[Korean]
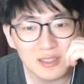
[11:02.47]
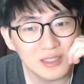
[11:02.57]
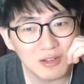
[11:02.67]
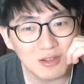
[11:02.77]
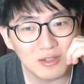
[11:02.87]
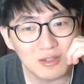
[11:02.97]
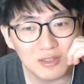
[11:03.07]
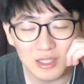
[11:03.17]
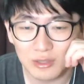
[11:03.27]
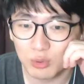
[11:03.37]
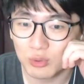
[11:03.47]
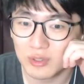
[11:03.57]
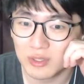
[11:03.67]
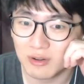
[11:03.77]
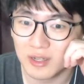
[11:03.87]
특성이
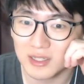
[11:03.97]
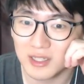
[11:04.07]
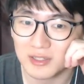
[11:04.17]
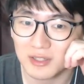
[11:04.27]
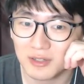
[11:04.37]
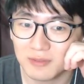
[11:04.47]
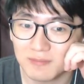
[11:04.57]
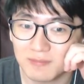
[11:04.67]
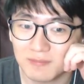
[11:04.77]
또 여러 가지가 있어요.